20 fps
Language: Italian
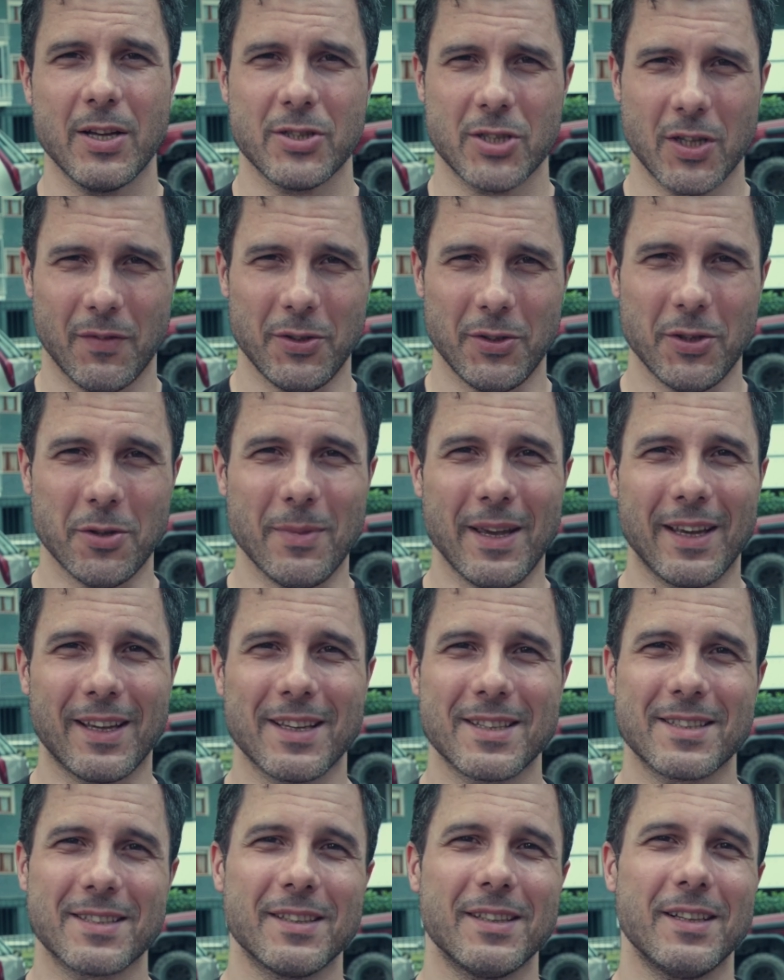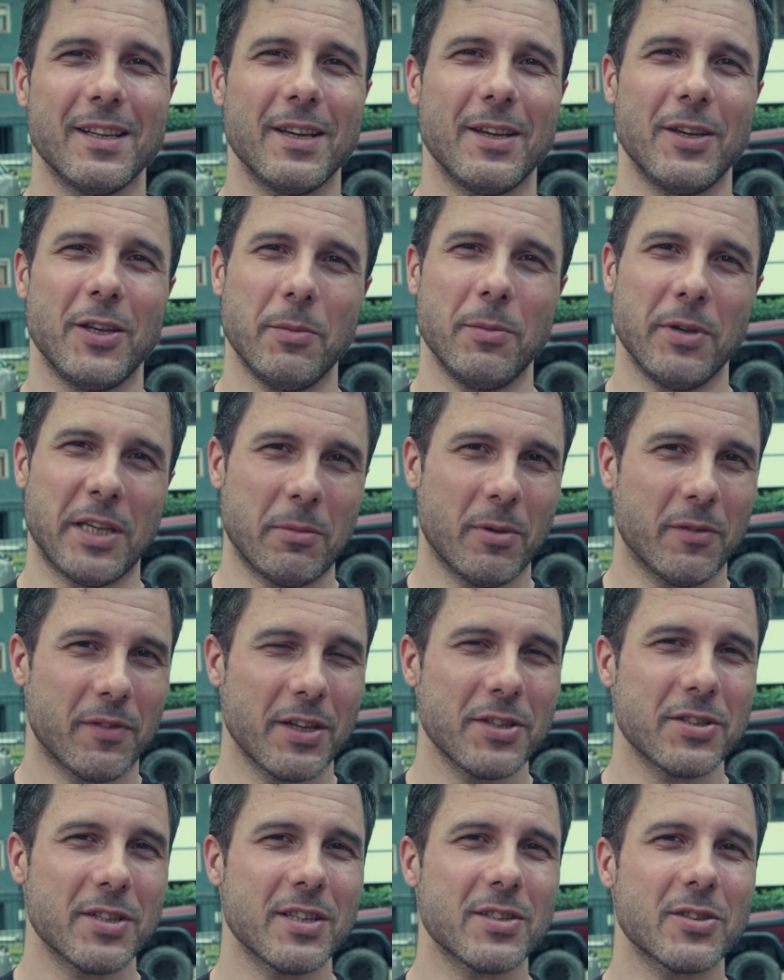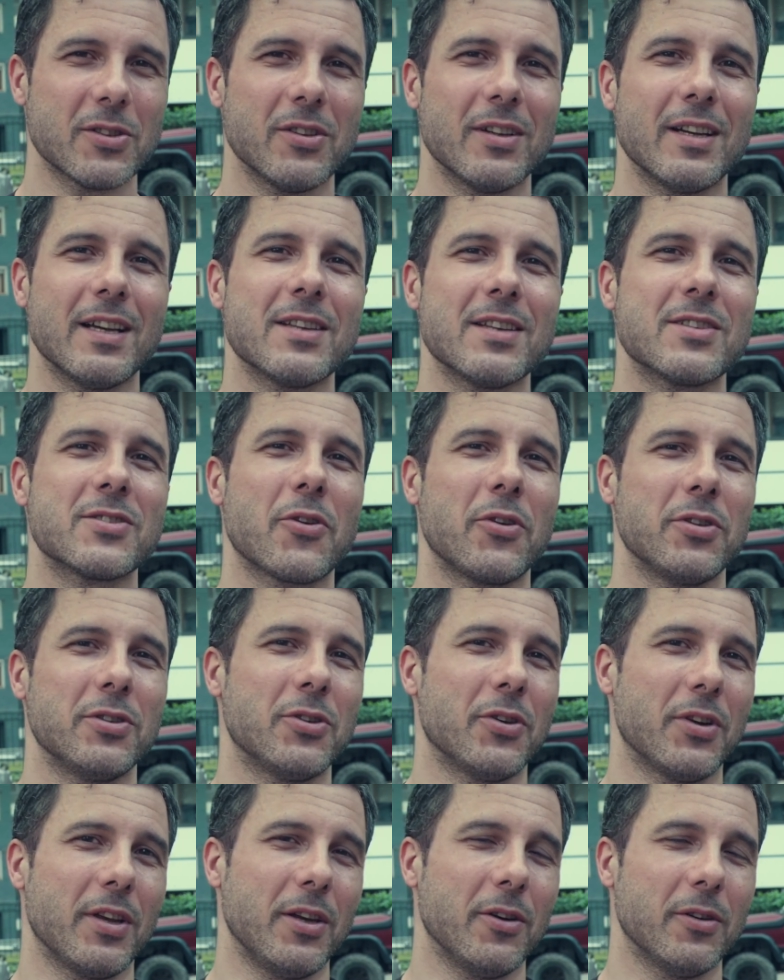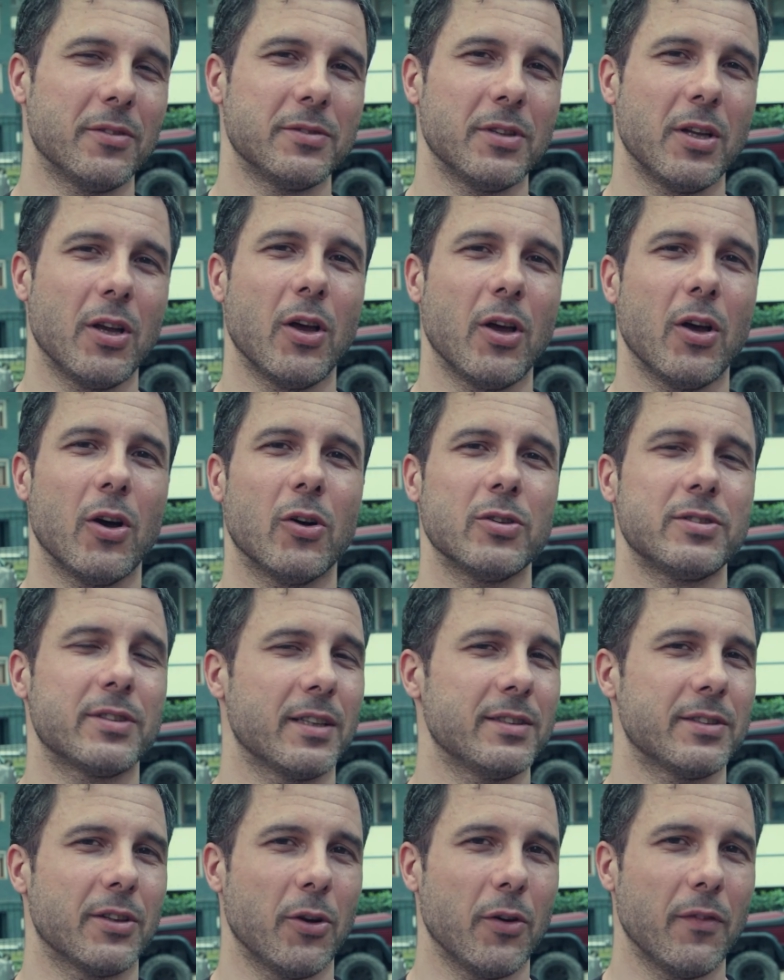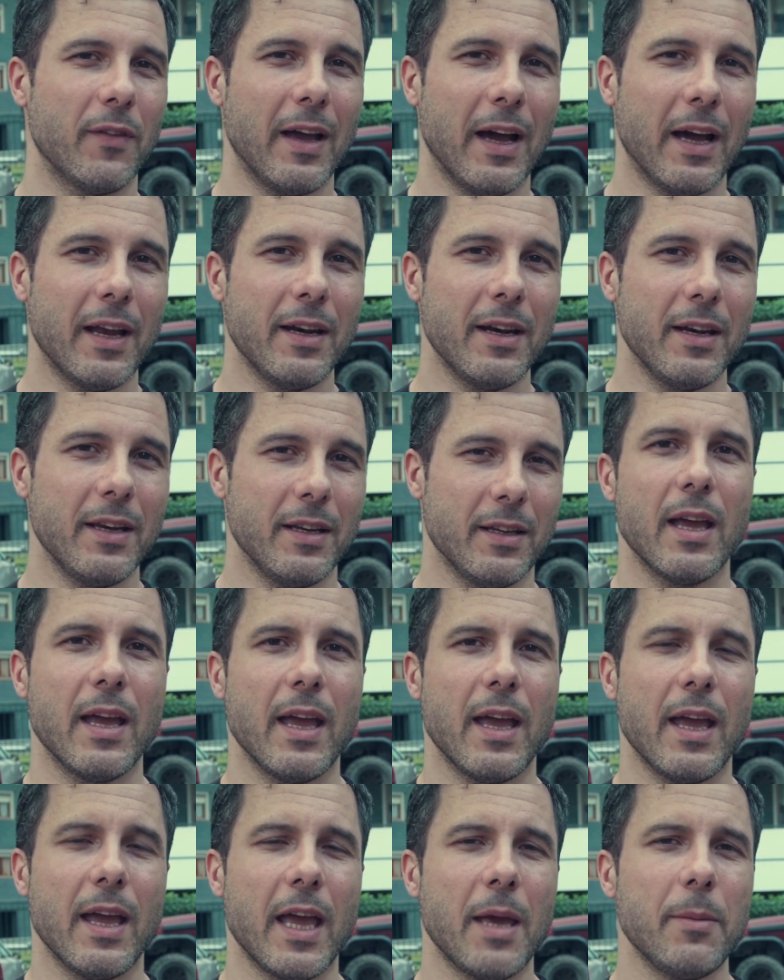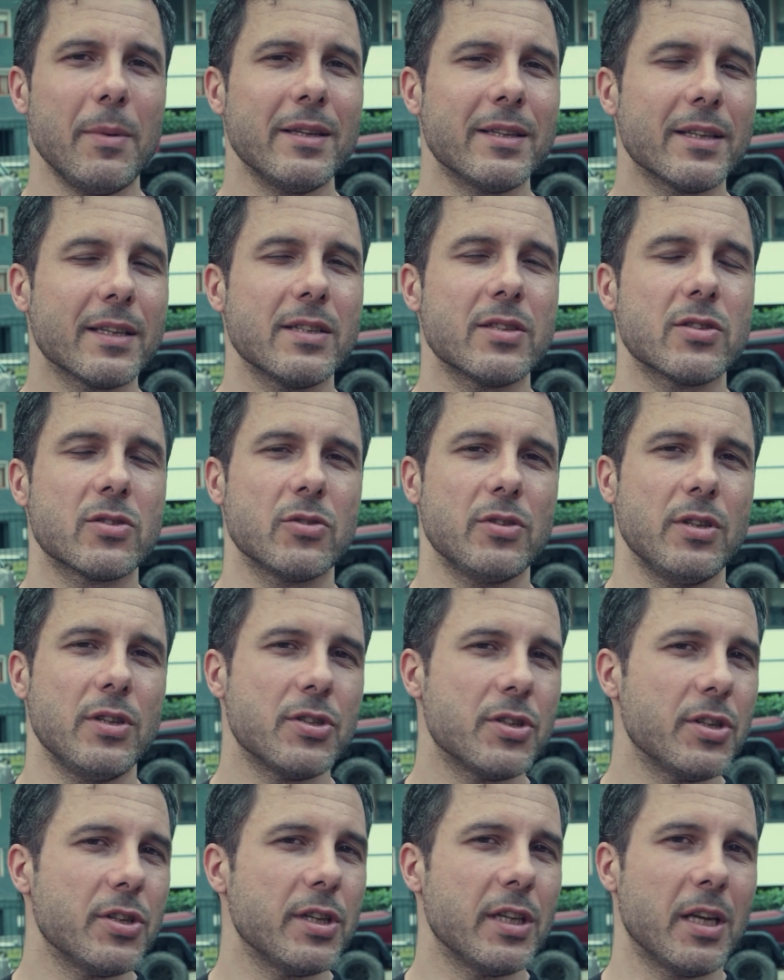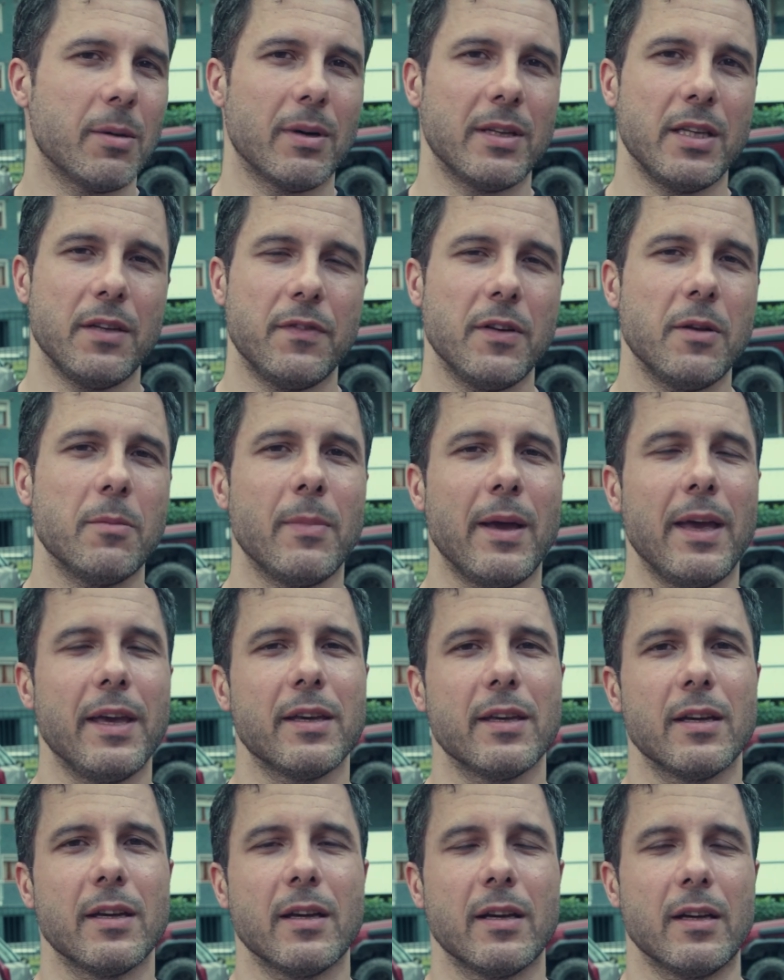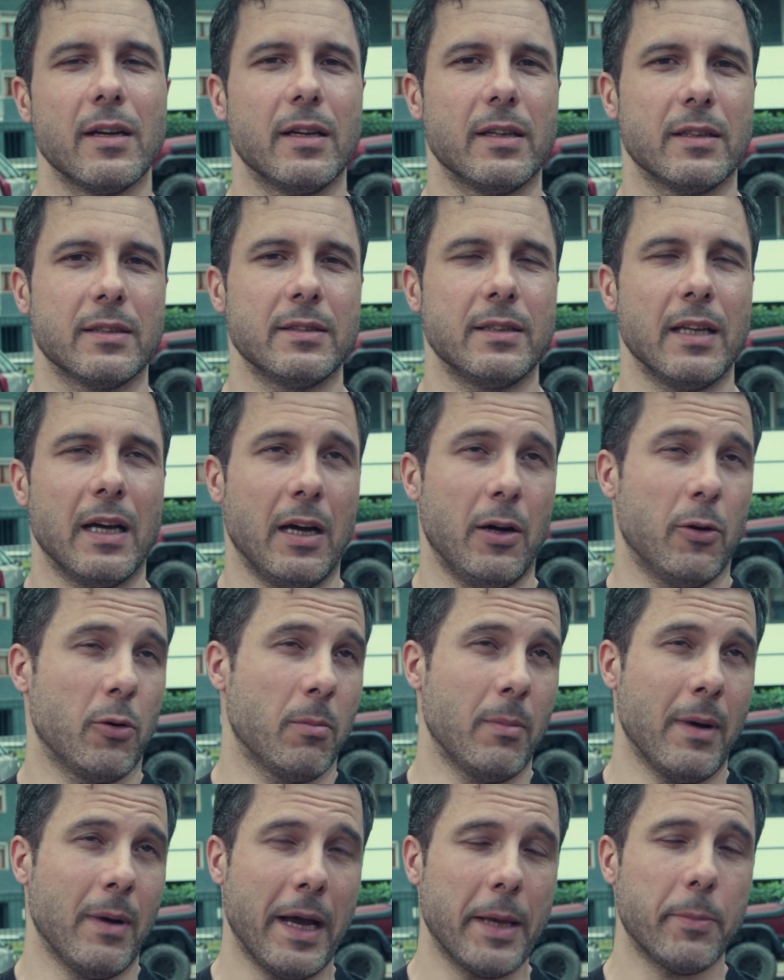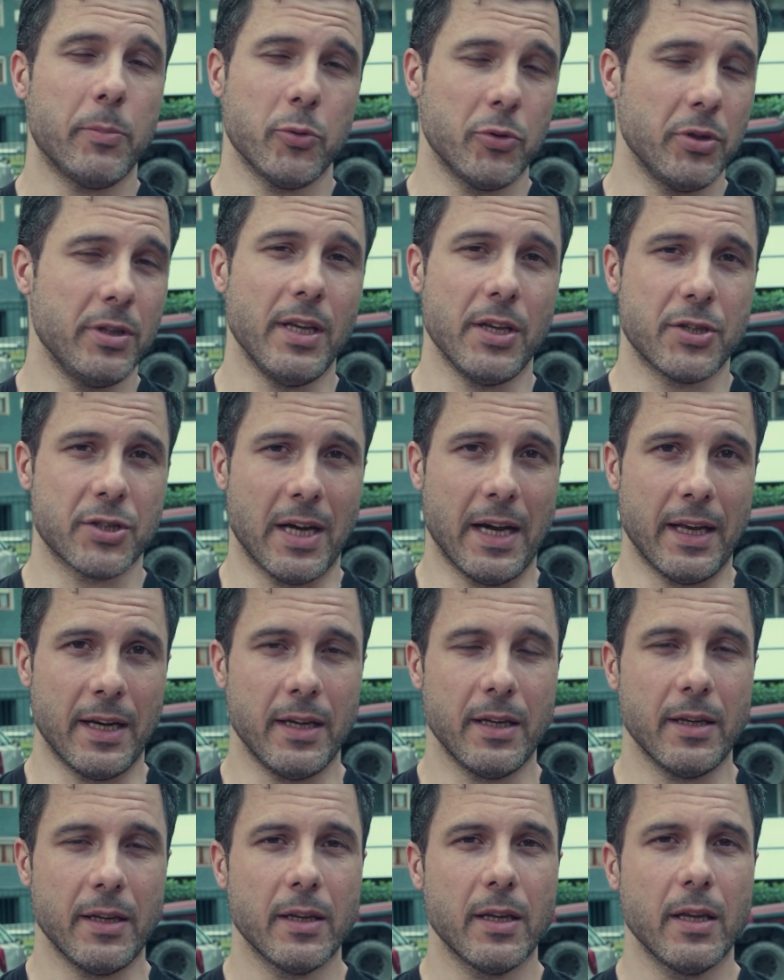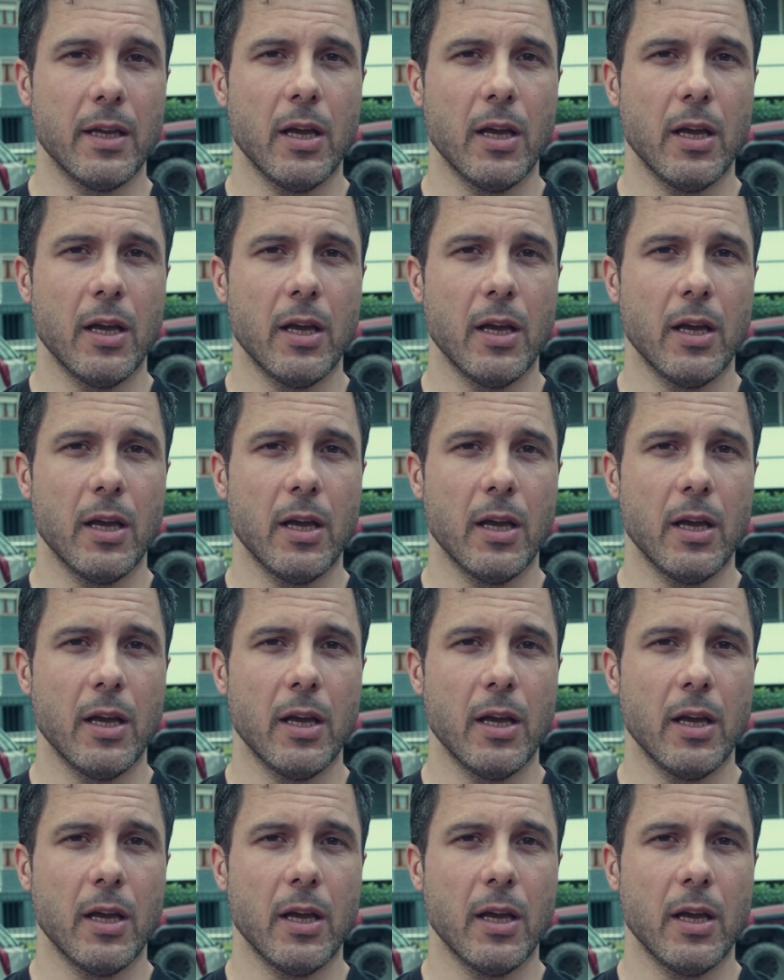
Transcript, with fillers: Ciao videomakers, io mi chiamo Francesco e sono di Torino. Ho 39 anni e mi interesso di cinema, di filmmaking da ormai più di 10 anni.